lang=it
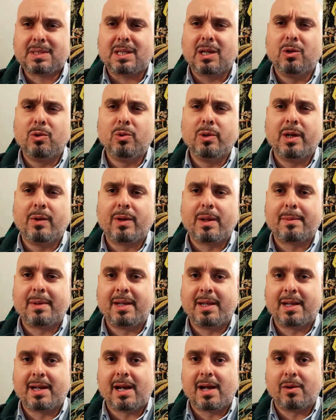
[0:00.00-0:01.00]
lui è un
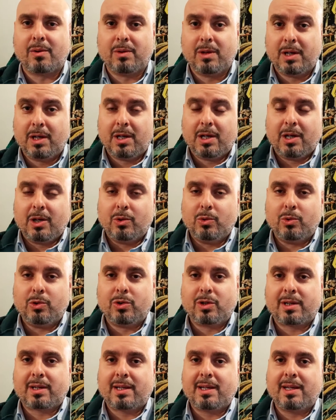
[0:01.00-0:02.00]
americano
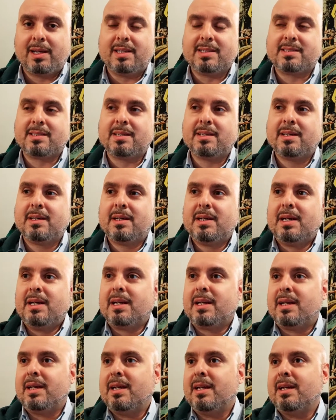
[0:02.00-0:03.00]
newyorchese
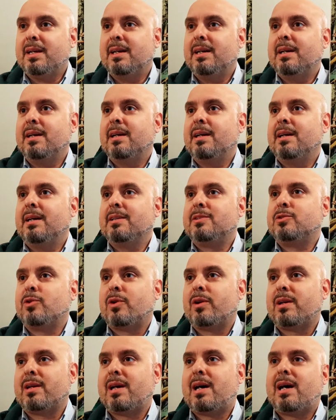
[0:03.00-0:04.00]
che, eh,
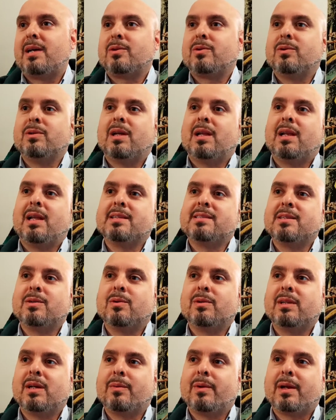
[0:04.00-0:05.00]
tornato dalla
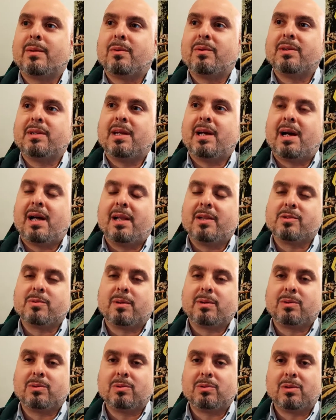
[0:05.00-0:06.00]
seconda guerra mondiale,
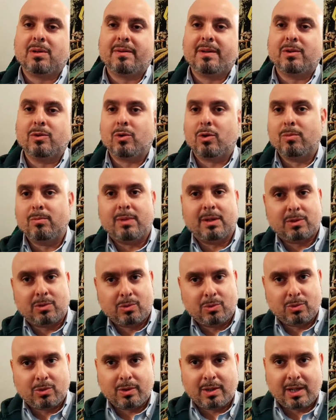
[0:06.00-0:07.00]
soprattutto avendo
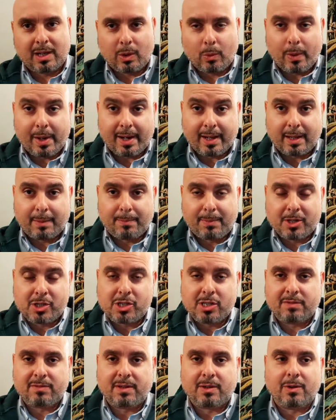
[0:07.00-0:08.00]
combattuto nella guerra del
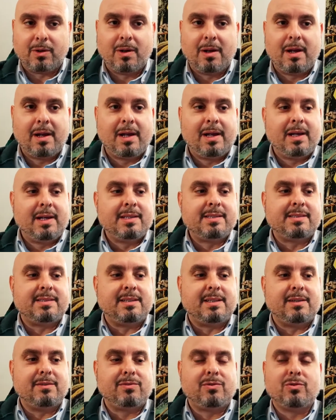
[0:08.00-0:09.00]
Pacifico, si
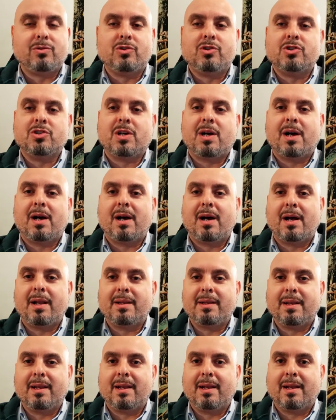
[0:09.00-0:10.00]
rifugia
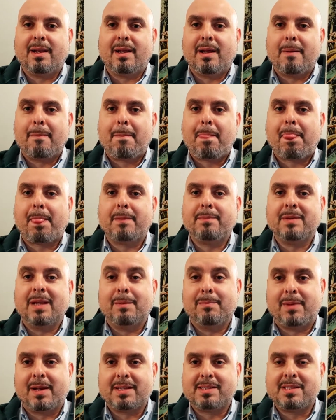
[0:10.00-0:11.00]
nel, nel
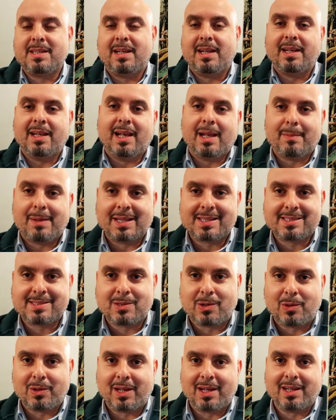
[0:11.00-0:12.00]
Brasile,
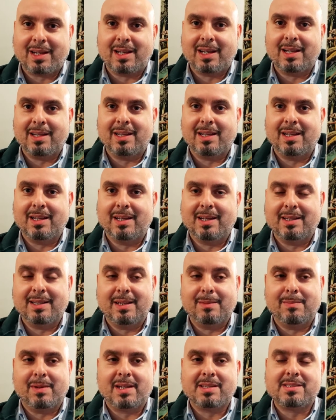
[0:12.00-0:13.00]
nell'Amazzonia del, del,
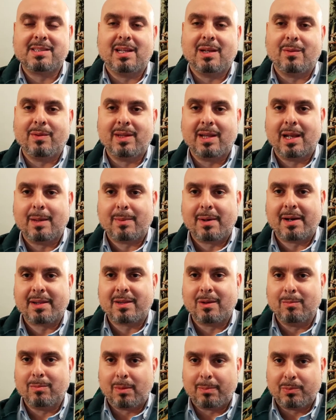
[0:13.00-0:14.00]
del, Brasile, quindi la
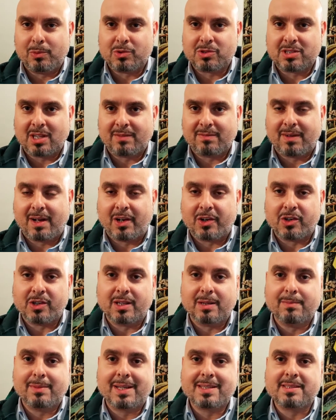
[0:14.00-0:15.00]
parte un po' più selvaggia
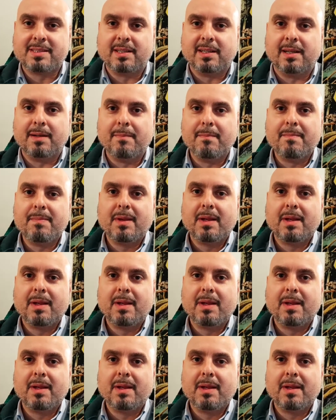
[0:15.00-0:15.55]
del Brasile,